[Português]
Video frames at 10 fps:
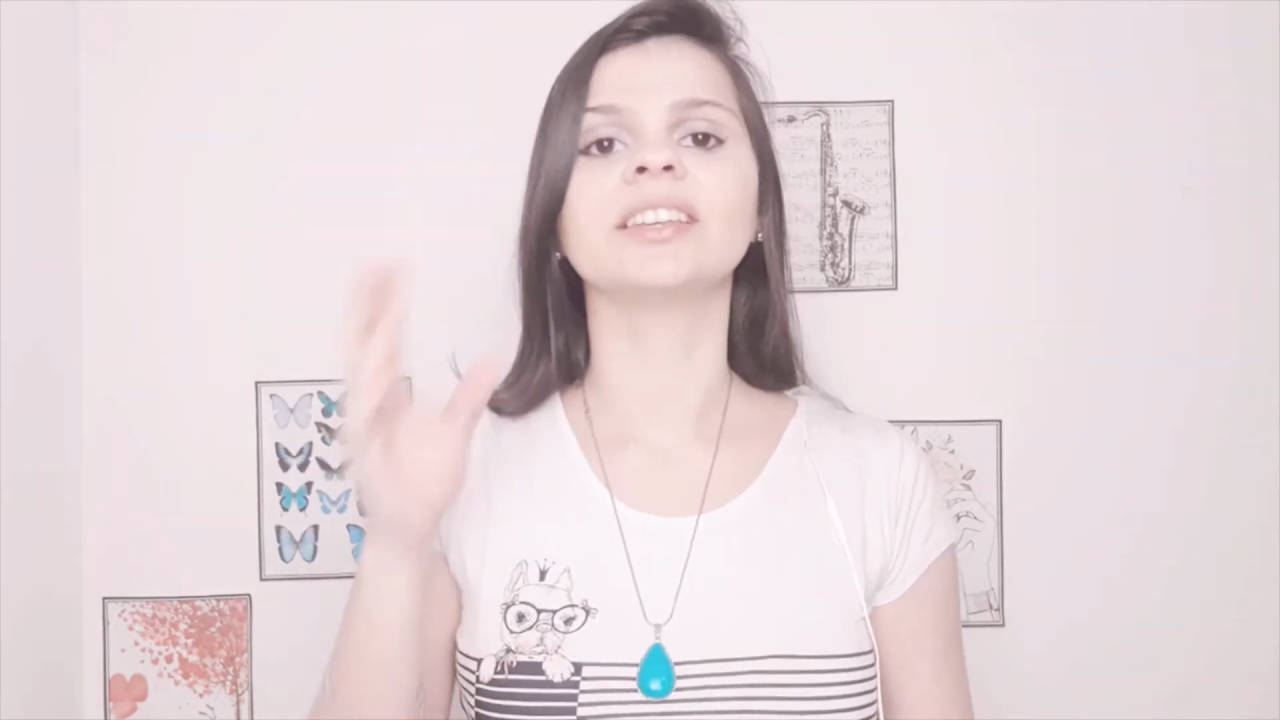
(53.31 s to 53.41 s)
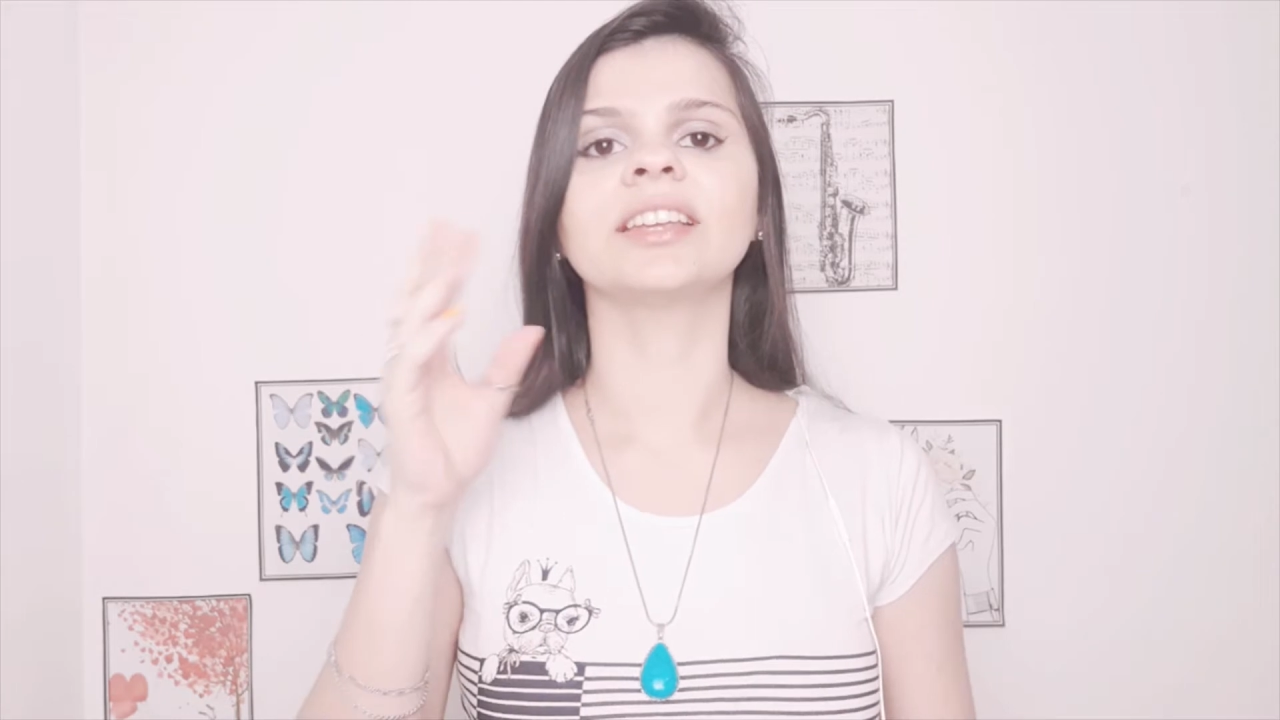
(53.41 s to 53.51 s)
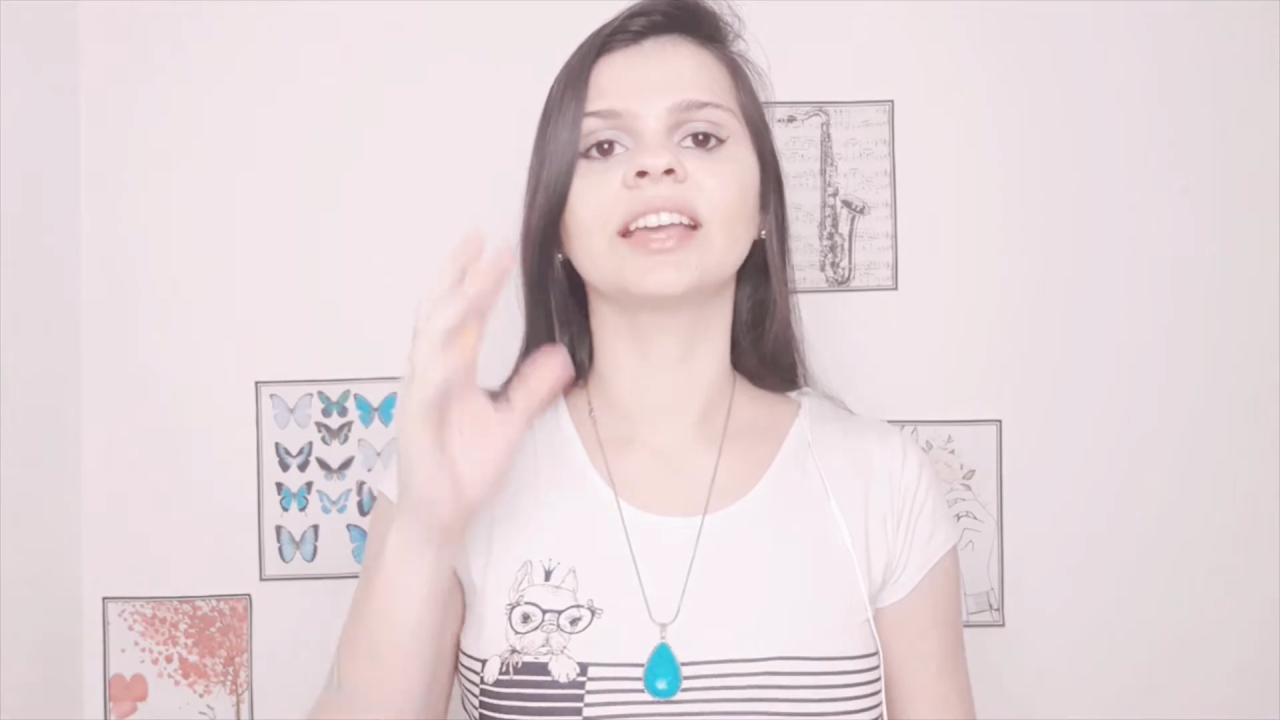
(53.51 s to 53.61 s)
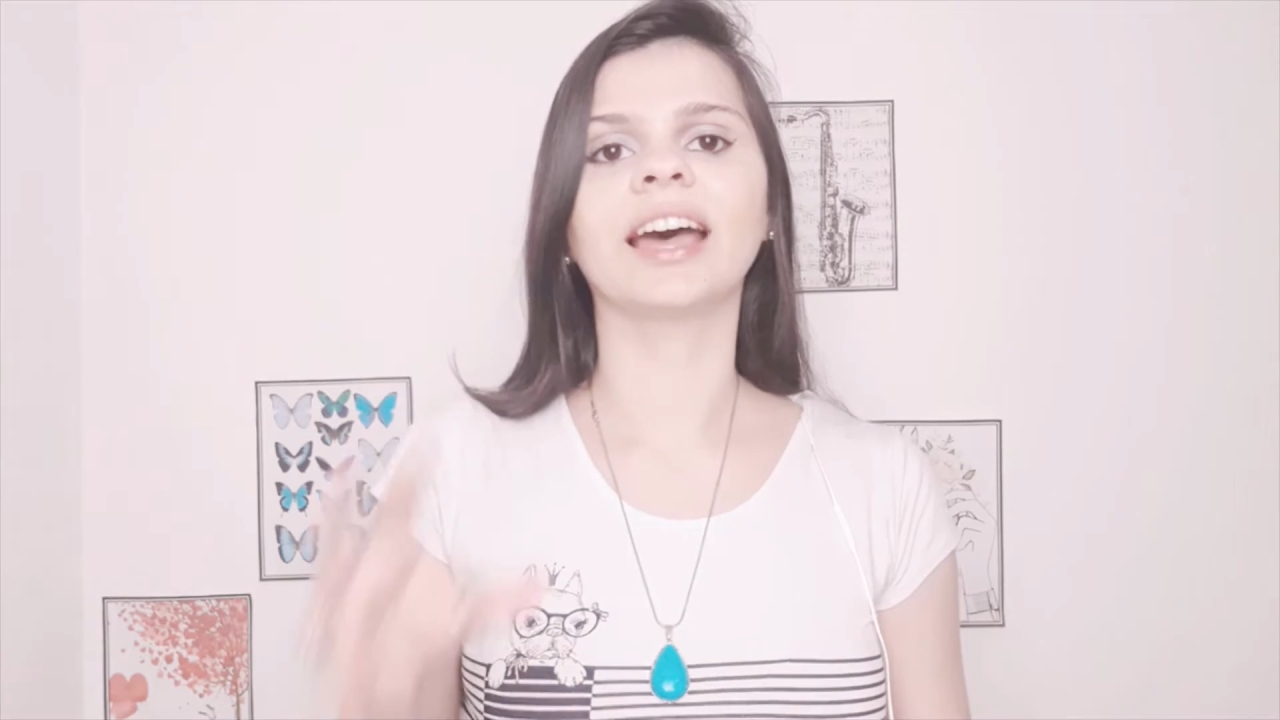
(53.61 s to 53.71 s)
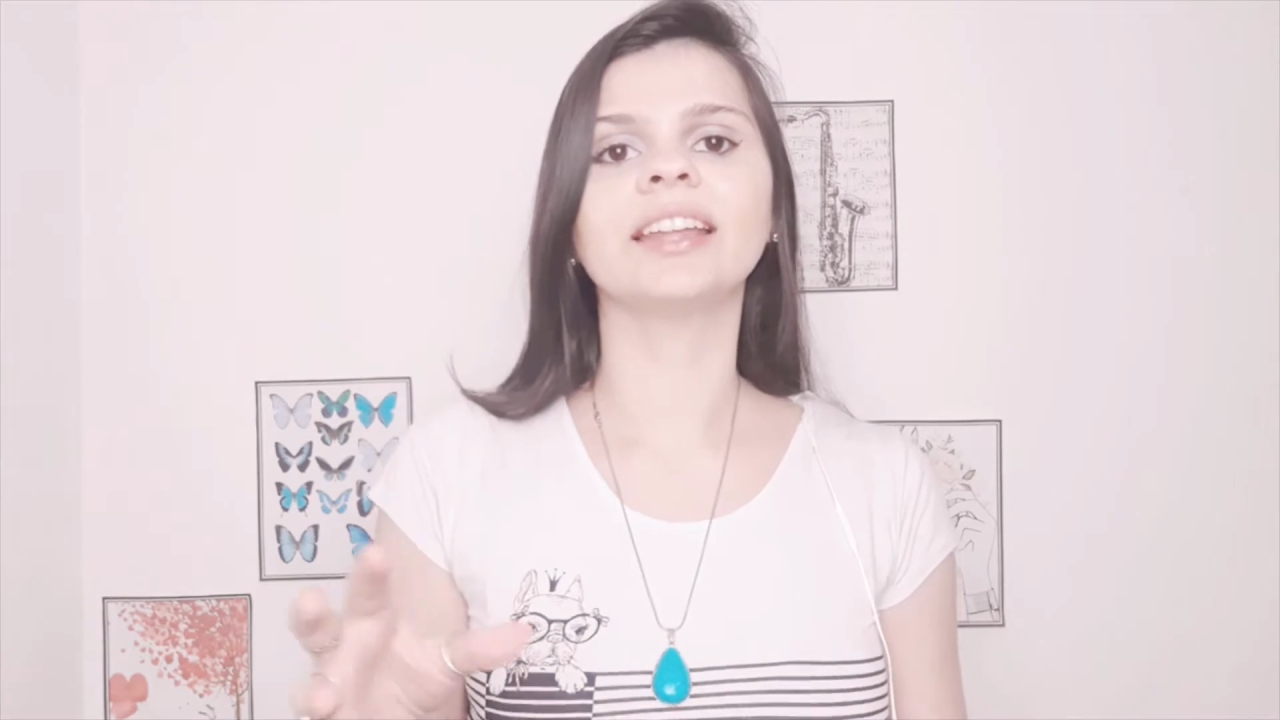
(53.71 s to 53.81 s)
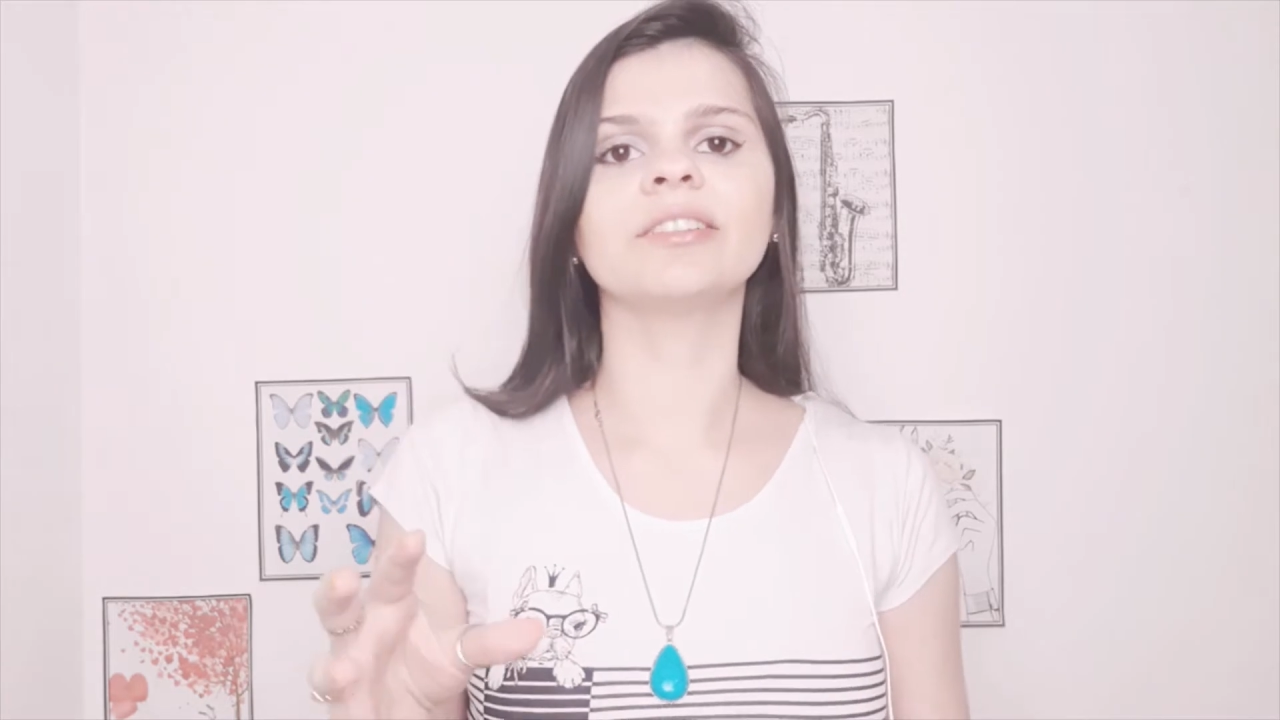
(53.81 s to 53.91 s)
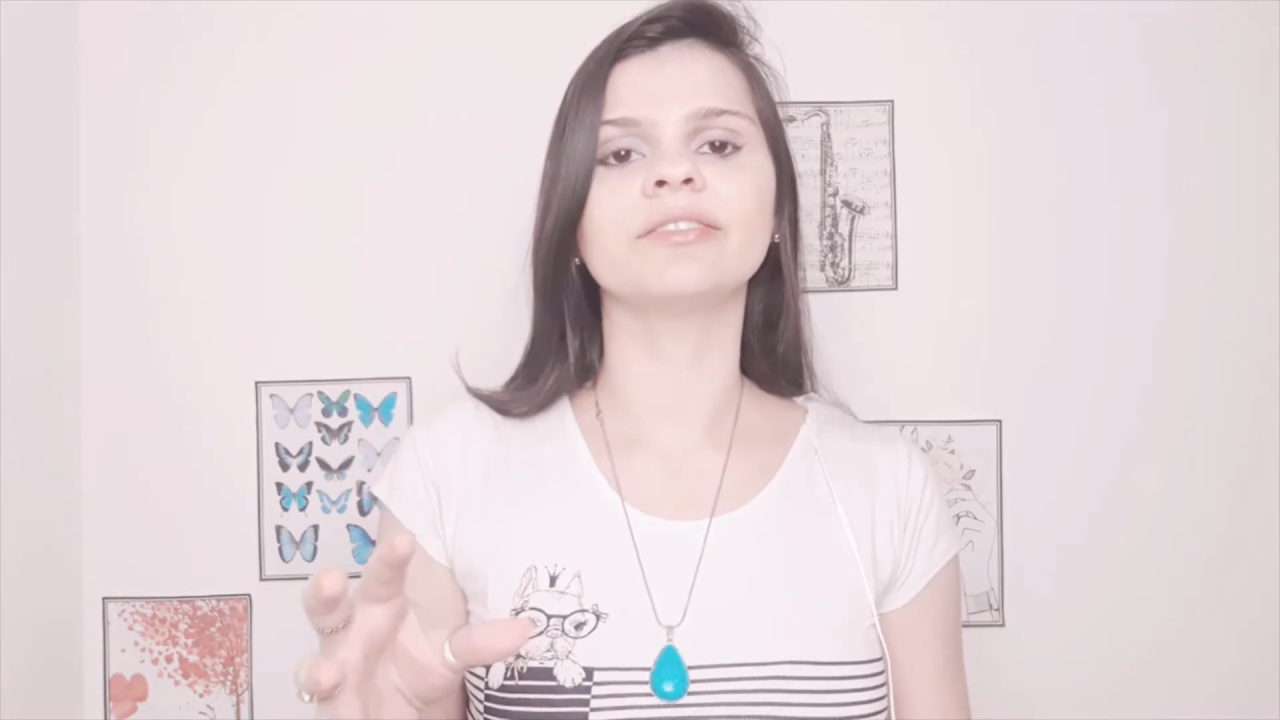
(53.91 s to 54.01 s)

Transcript: e cada